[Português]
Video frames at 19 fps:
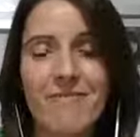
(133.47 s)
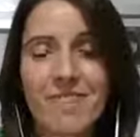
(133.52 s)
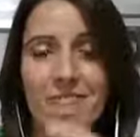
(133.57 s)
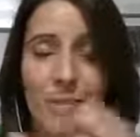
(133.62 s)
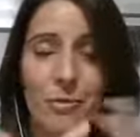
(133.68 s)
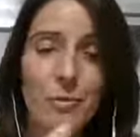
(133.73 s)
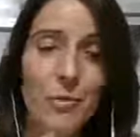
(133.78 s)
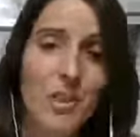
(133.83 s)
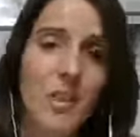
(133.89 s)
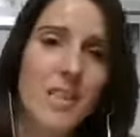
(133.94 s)
e
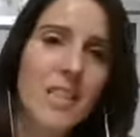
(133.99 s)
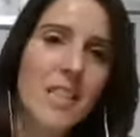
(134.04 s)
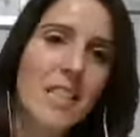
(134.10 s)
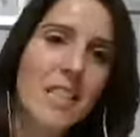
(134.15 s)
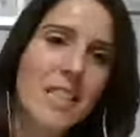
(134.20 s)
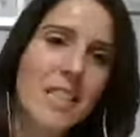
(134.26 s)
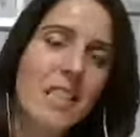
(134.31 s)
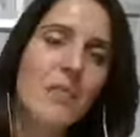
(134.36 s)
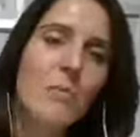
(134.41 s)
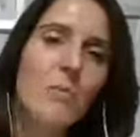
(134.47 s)
fui
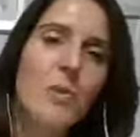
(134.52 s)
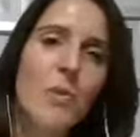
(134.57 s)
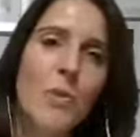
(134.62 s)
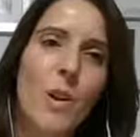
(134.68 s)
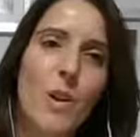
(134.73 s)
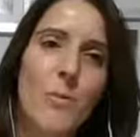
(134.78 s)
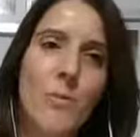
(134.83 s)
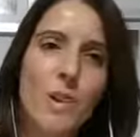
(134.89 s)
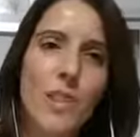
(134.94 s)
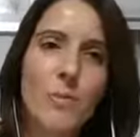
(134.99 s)
dizendo
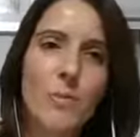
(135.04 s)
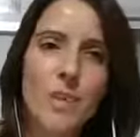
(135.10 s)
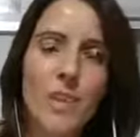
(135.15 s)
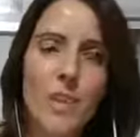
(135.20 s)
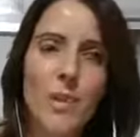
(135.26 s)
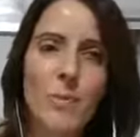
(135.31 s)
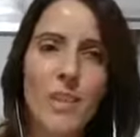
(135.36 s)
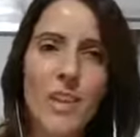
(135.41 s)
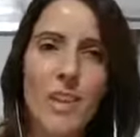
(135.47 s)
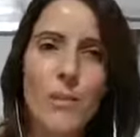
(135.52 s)
pessoalmente, portanto,
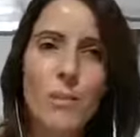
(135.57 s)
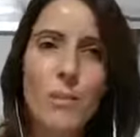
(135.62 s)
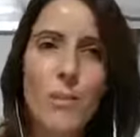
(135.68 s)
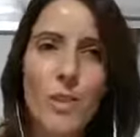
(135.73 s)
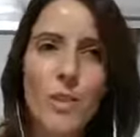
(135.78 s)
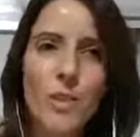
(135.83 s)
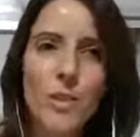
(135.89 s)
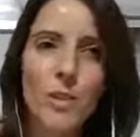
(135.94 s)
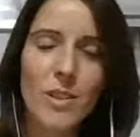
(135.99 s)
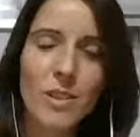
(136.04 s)
eu fiquei
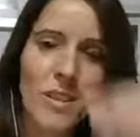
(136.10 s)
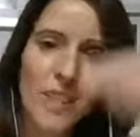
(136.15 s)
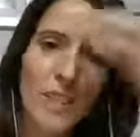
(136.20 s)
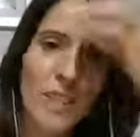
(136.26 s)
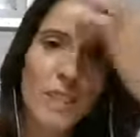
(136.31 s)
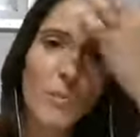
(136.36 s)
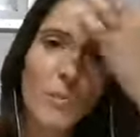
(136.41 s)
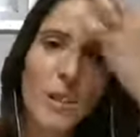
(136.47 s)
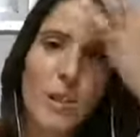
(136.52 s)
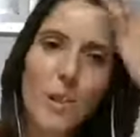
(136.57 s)
muito
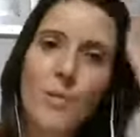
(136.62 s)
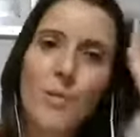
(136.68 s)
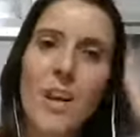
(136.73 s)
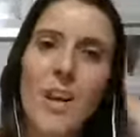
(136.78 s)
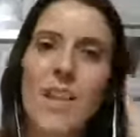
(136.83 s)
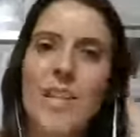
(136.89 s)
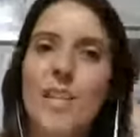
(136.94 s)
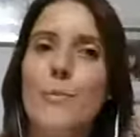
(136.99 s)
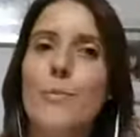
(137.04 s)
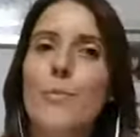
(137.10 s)
contente pela
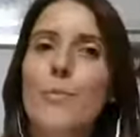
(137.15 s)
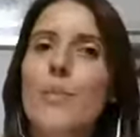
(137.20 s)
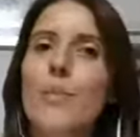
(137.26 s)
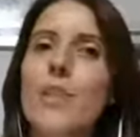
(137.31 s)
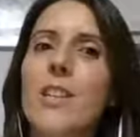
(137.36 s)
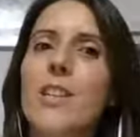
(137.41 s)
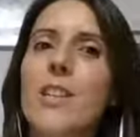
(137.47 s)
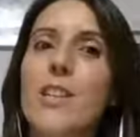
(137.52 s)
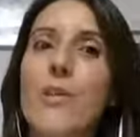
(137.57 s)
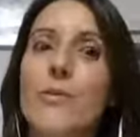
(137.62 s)
coragem,
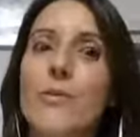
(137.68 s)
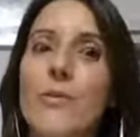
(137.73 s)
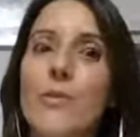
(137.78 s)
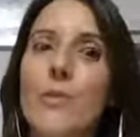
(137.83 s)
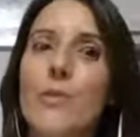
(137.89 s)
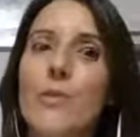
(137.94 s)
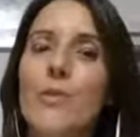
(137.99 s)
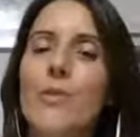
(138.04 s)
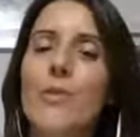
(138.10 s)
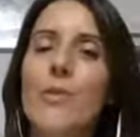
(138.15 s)
porque não
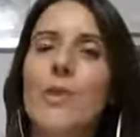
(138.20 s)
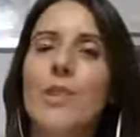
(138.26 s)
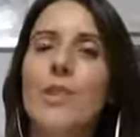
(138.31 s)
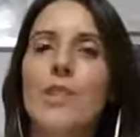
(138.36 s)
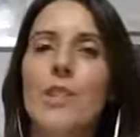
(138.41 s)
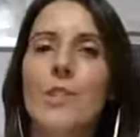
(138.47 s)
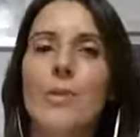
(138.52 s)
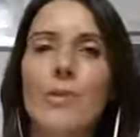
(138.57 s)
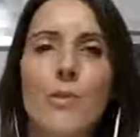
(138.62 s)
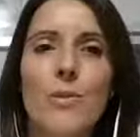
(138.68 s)
foram todas
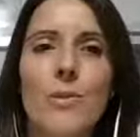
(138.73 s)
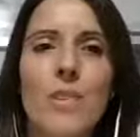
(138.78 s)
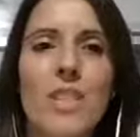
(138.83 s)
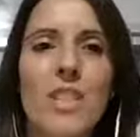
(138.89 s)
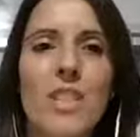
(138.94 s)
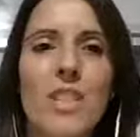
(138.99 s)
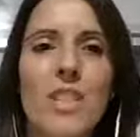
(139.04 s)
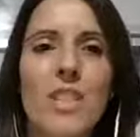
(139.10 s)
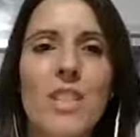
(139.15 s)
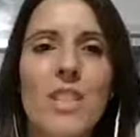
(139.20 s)
as pessoas que
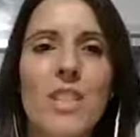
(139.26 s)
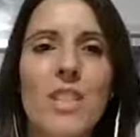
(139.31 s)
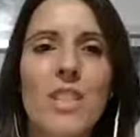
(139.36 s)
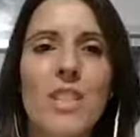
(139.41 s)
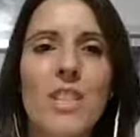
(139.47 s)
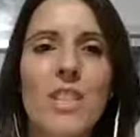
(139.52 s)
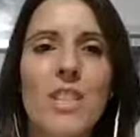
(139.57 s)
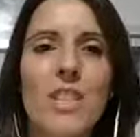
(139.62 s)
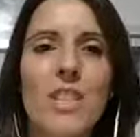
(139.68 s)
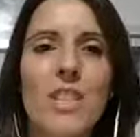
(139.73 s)
já
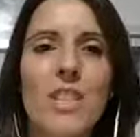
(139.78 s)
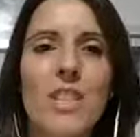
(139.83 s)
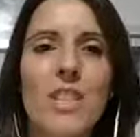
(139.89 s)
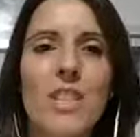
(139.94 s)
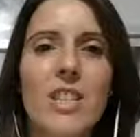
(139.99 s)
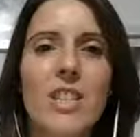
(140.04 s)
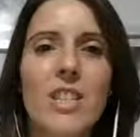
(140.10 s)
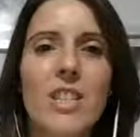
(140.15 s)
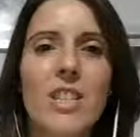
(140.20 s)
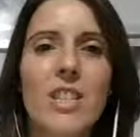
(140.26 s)
trabalham comigo.
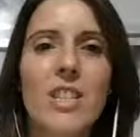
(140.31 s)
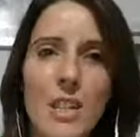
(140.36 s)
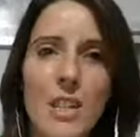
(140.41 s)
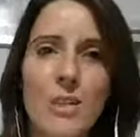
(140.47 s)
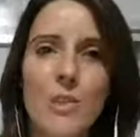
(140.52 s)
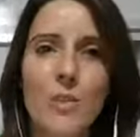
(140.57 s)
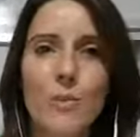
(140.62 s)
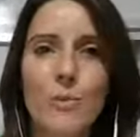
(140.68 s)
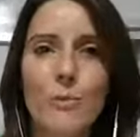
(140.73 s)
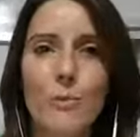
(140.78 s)

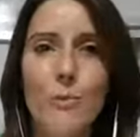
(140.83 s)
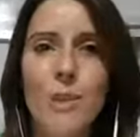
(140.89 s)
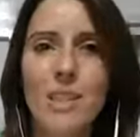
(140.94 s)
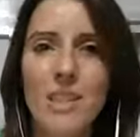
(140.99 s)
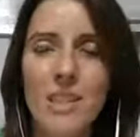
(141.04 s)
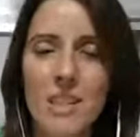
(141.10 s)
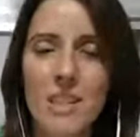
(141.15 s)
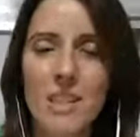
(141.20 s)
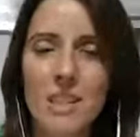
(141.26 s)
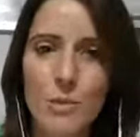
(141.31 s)
Portanto, houve
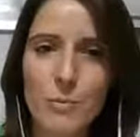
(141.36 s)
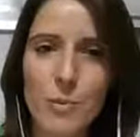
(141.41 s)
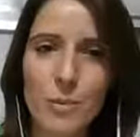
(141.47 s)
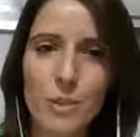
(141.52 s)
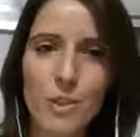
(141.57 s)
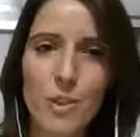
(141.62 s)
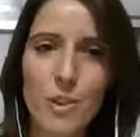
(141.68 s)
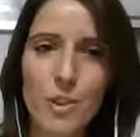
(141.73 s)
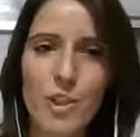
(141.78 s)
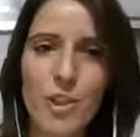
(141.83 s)
bastantes
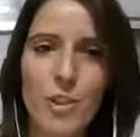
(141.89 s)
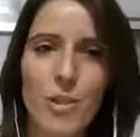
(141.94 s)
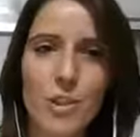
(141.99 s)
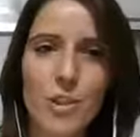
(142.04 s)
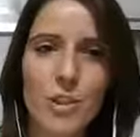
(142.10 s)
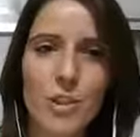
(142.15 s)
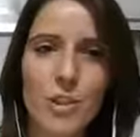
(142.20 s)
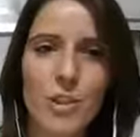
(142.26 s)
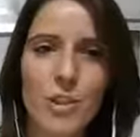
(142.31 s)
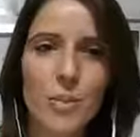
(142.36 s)
pessoas que estão
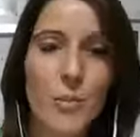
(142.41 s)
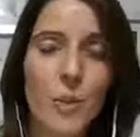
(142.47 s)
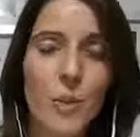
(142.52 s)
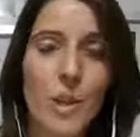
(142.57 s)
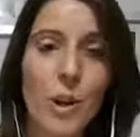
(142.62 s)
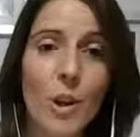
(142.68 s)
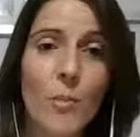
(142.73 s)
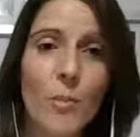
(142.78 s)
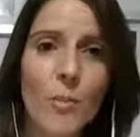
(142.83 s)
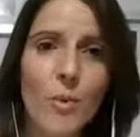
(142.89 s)
neste grupo que
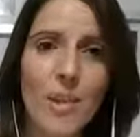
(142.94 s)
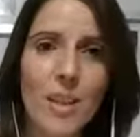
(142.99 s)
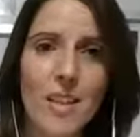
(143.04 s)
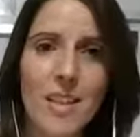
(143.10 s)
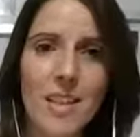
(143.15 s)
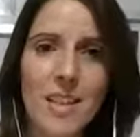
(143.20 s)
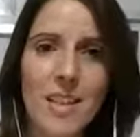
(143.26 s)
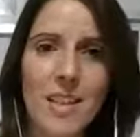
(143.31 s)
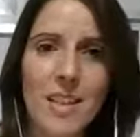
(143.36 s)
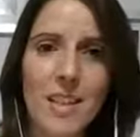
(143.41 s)
não me
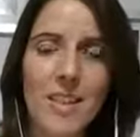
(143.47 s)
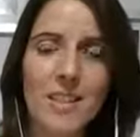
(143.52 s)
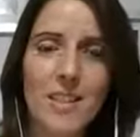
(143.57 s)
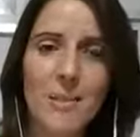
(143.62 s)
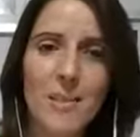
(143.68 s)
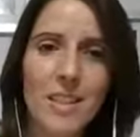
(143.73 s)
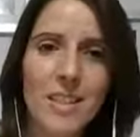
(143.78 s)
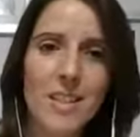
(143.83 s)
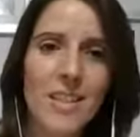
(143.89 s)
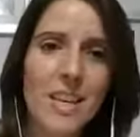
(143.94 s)
conhecem
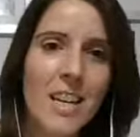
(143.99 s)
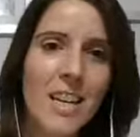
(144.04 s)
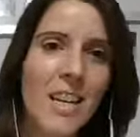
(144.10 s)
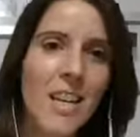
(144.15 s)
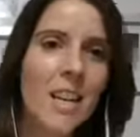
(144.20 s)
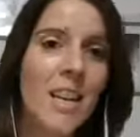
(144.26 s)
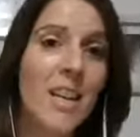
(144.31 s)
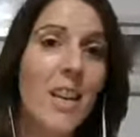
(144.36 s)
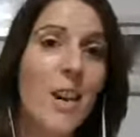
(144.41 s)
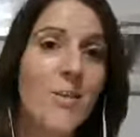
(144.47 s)
diretamente,
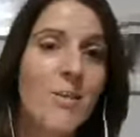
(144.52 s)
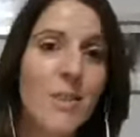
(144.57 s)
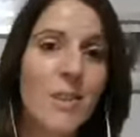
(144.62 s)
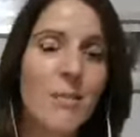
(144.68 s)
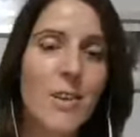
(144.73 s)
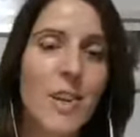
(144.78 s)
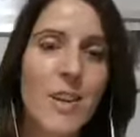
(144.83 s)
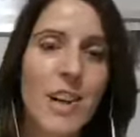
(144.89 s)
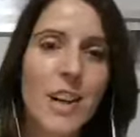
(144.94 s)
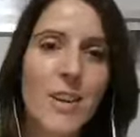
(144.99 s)
que não
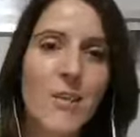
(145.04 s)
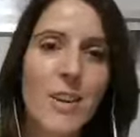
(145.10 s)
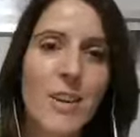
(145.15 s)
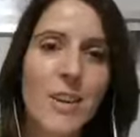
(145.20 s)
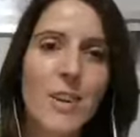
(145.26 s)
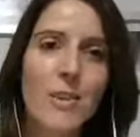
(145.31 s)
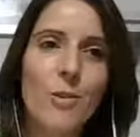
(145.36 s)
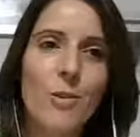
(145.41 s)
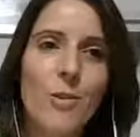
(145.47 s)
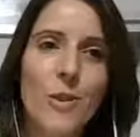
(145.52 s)
trabalharam
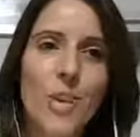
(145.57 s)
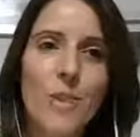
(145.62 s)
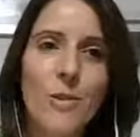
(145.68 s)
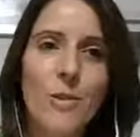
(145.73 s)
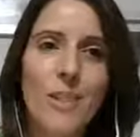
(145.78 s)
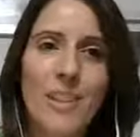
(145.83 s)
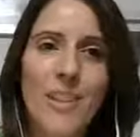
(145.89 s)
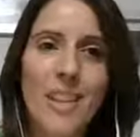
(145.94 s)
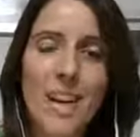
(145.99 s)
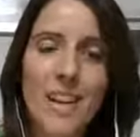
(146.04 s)
ainda comigo,
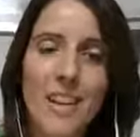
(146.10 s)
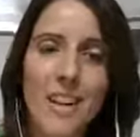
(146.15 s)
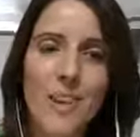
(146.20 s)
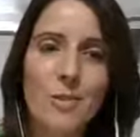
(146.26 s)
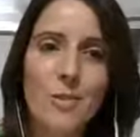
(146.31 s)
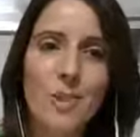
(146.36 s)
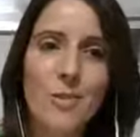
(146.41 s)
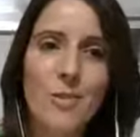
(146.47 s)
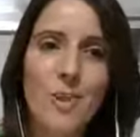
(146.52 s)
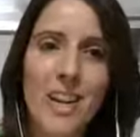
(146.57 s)
que ganharam
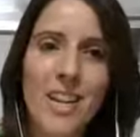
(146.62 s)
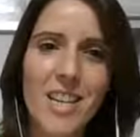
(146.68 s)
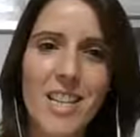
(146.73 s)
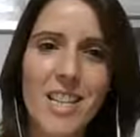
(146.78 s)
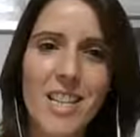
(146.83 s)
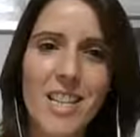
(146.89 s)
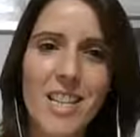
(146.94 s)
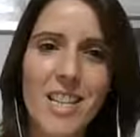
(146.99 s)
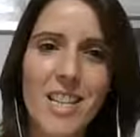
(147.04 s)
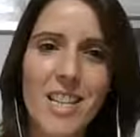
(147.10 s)
a
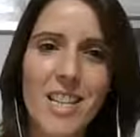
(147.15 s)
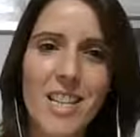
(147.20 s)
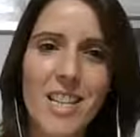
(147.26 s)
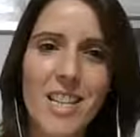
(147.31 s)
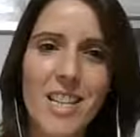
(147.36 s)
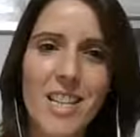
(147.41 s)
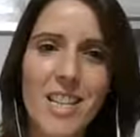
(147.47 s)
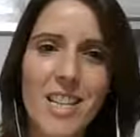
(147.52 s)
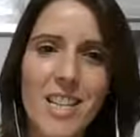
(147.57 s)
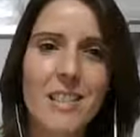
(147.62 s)
coragem e
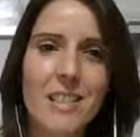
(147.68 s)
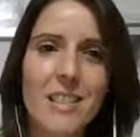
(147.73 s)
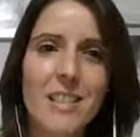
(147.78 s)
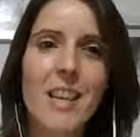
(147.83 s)
realmente